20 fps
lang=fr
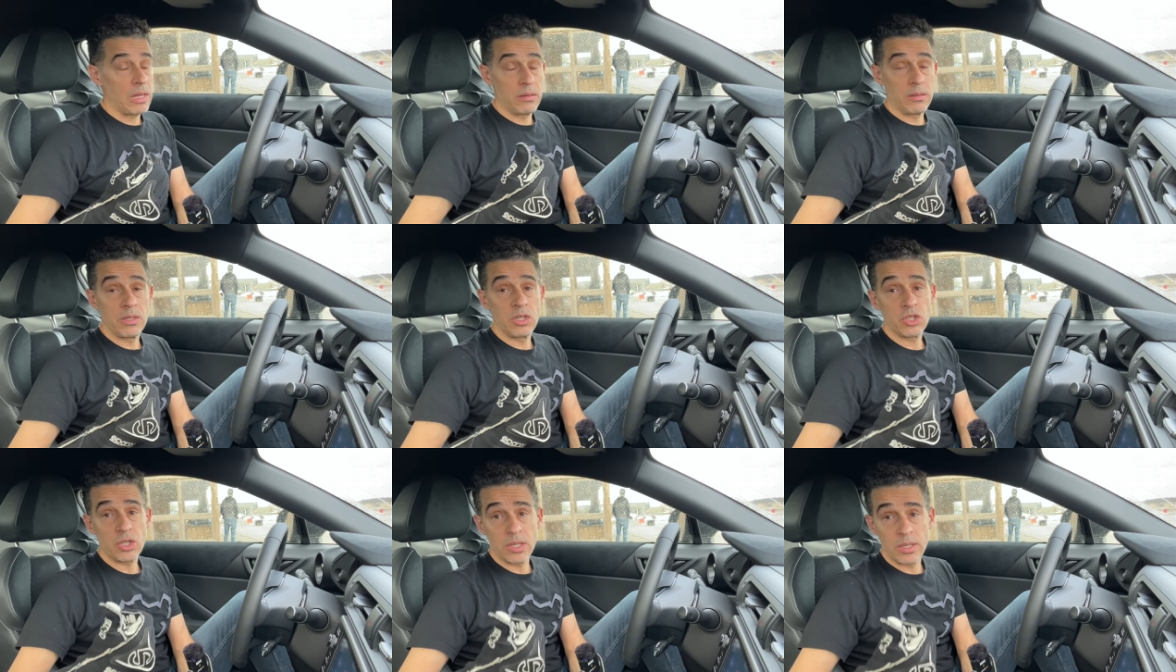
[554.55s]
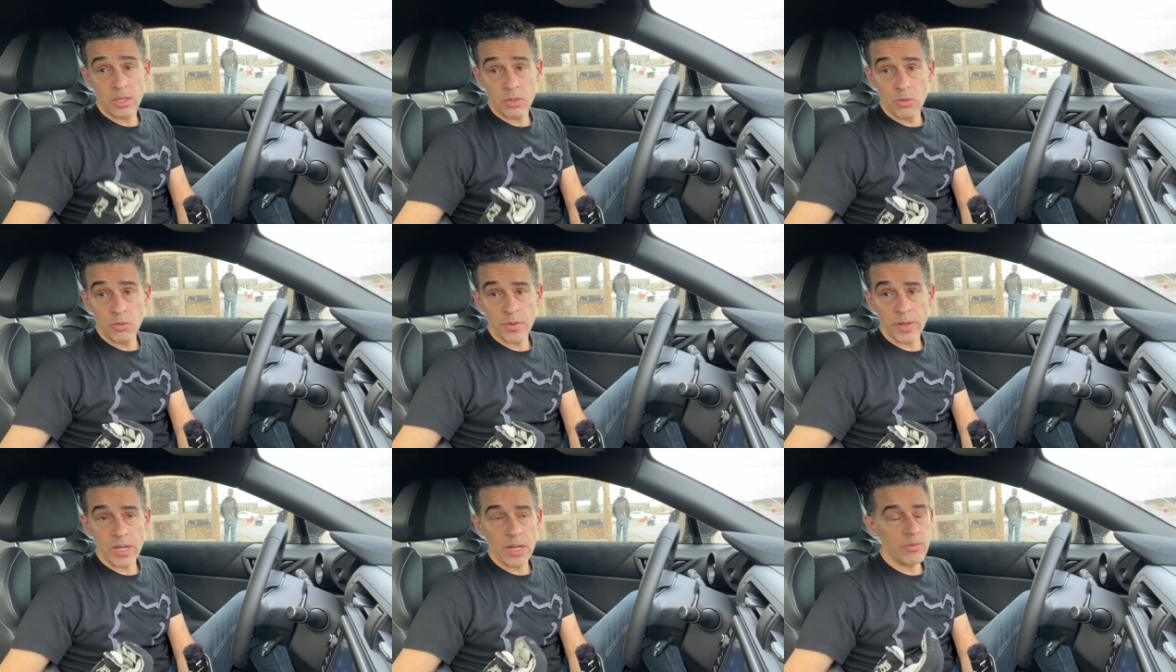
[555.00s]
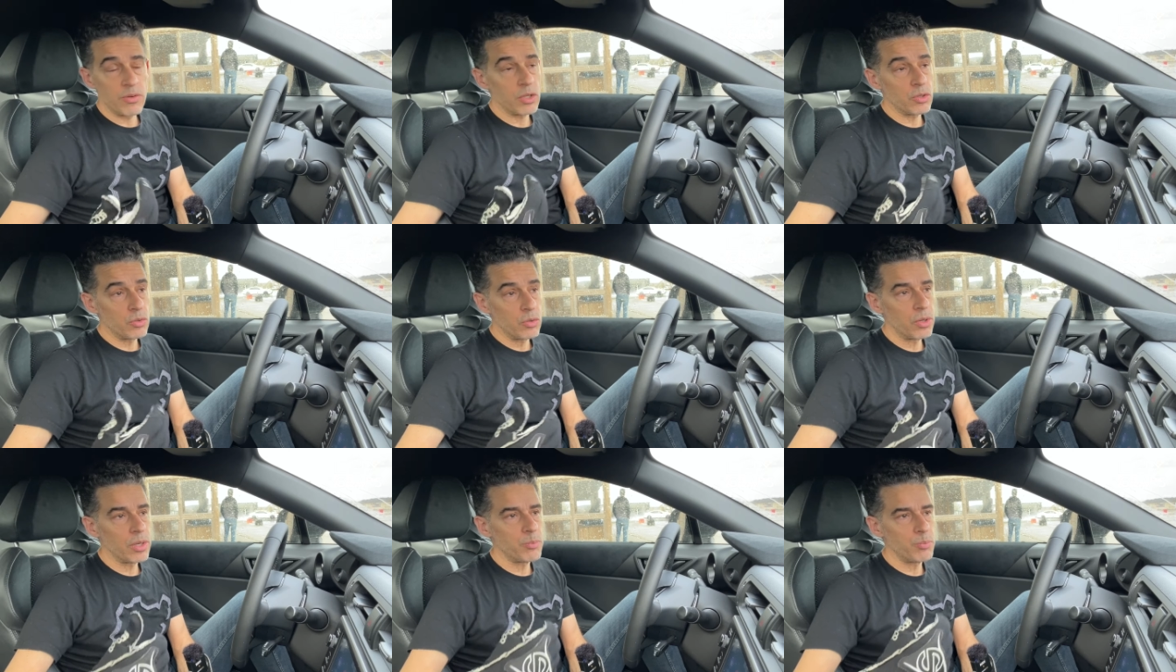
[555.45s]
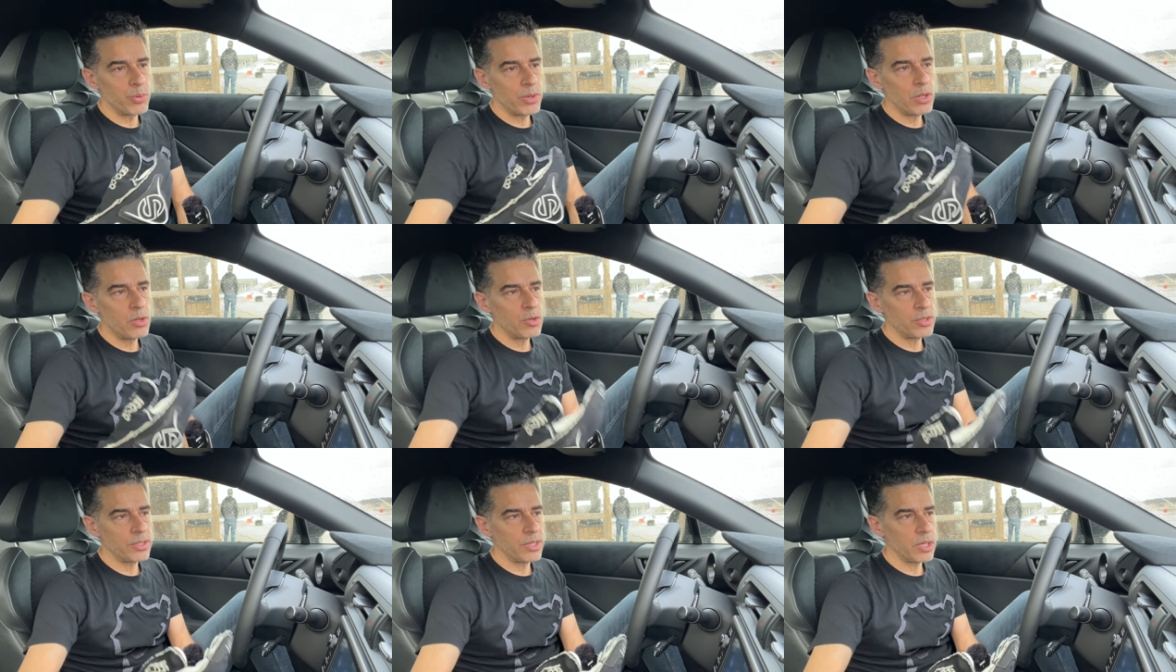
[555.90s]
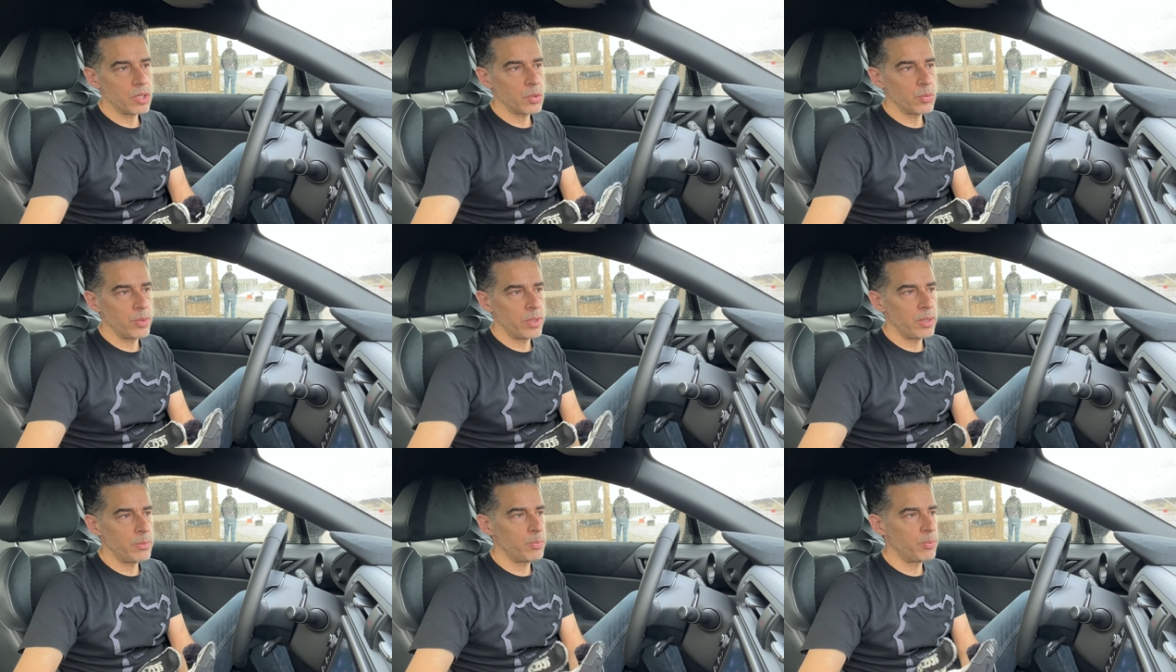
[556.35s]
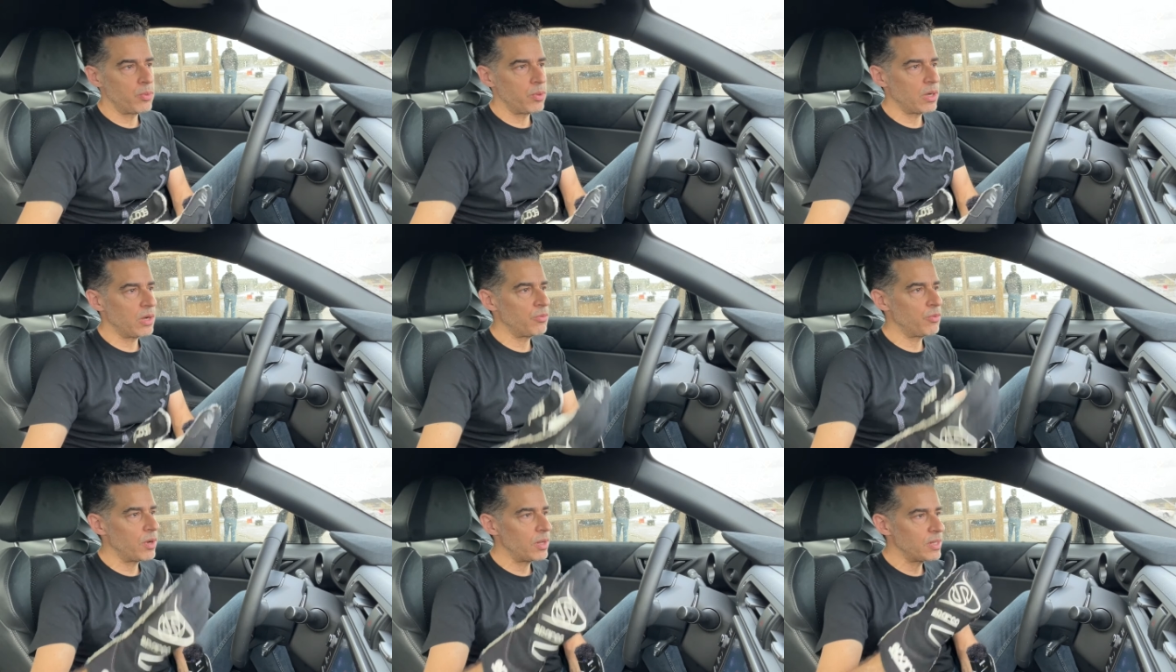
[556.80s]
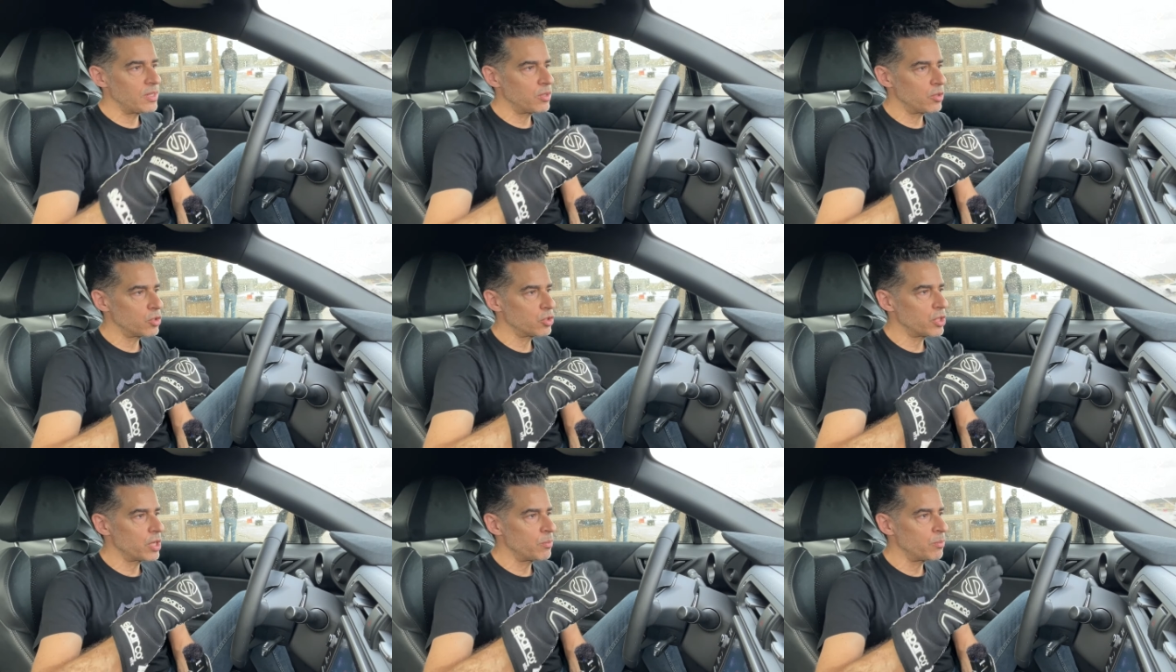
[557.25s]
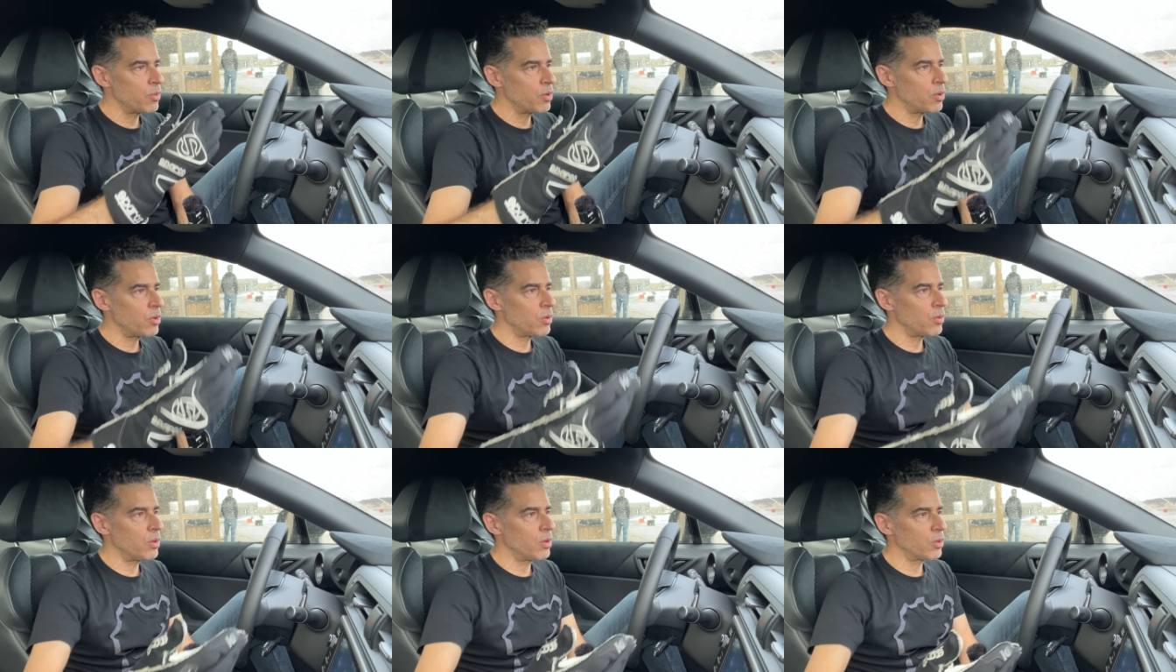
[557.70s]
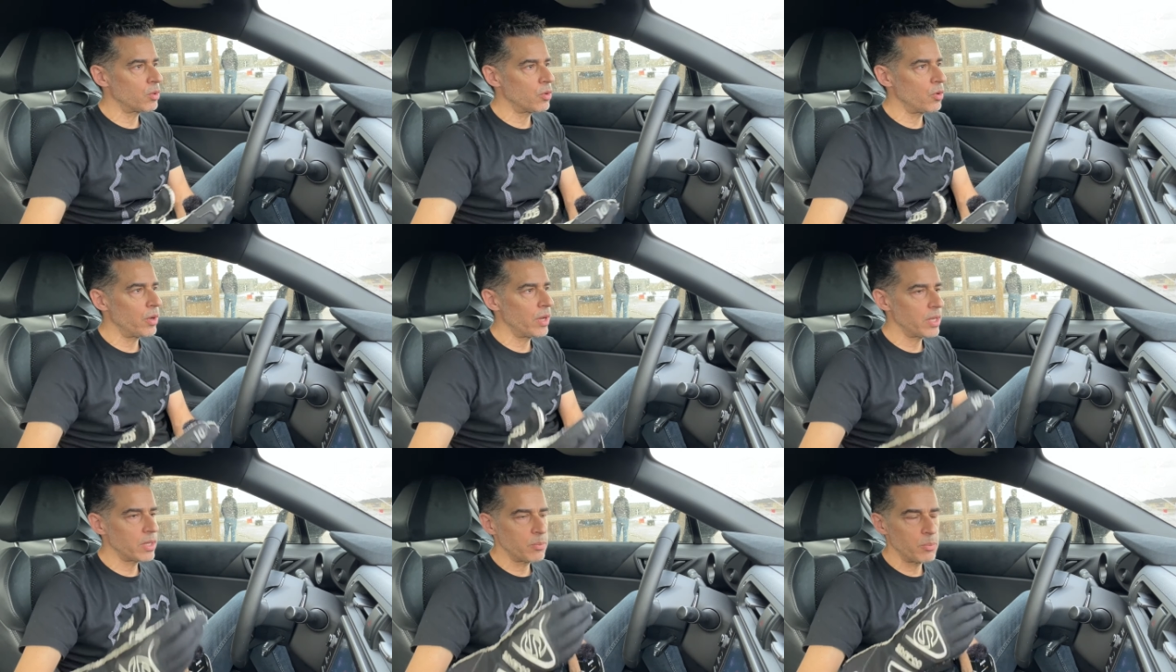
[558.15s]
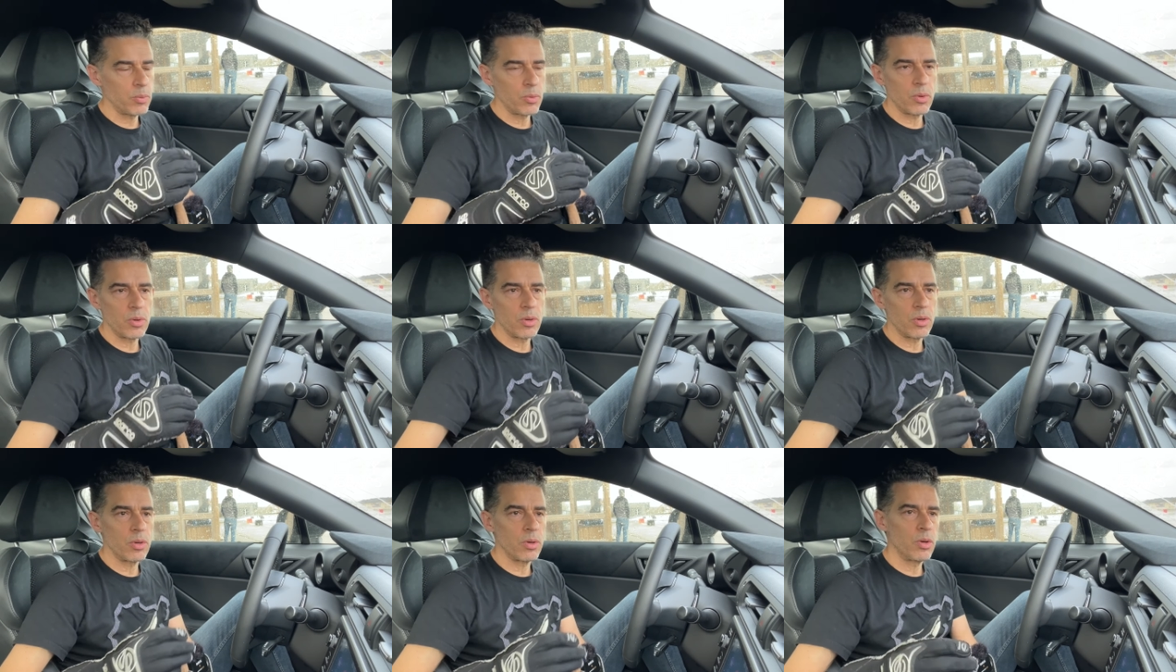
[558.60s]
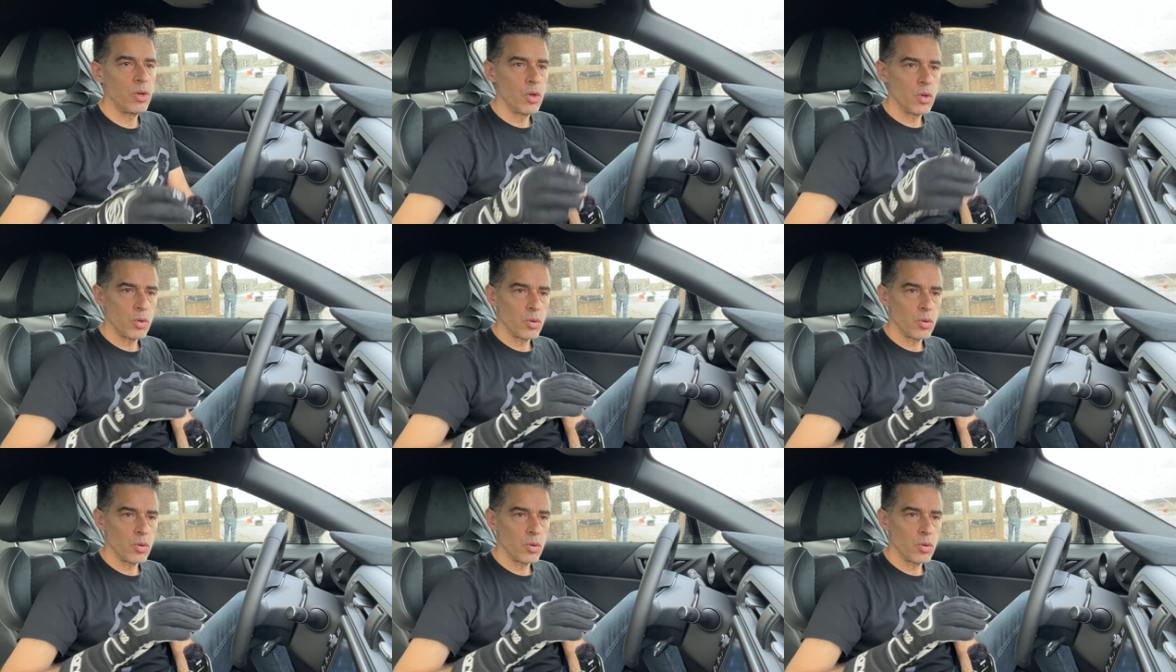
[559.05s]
déjà découvrir la voiture et puis le circuit pour avoir les enchaînements euh, corrects pour euh,